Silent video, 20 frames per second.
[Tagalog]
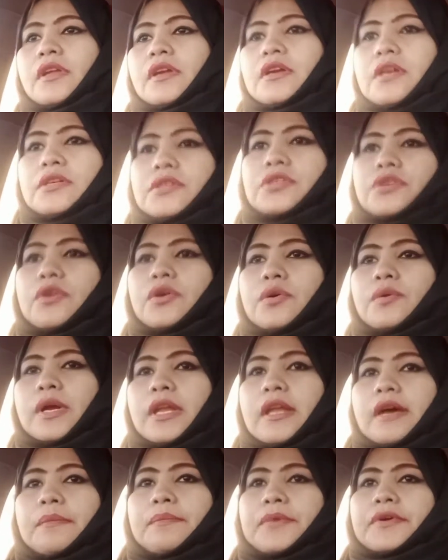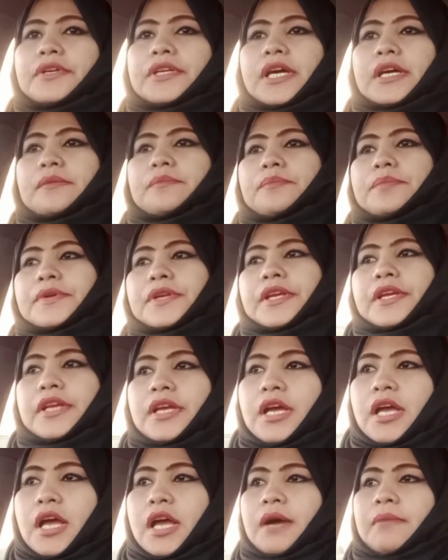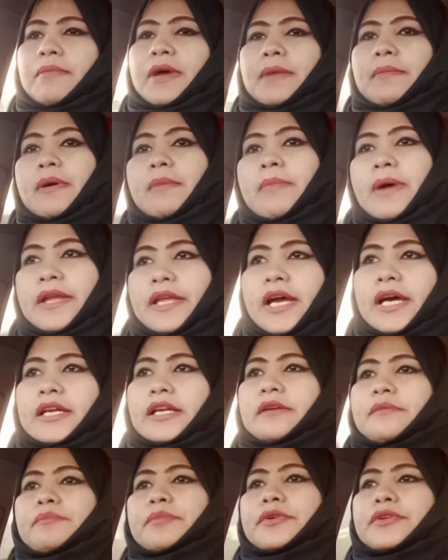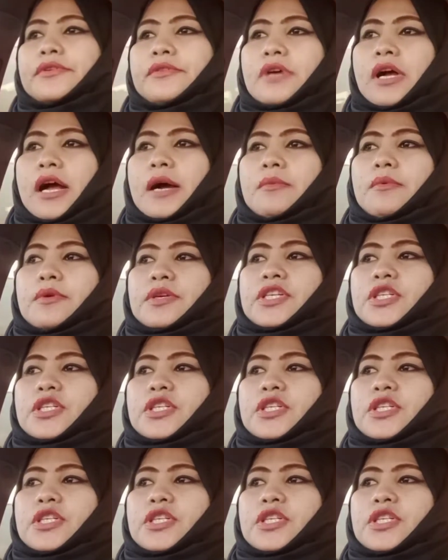So, wala po yan, free. May babayaran po yung amo.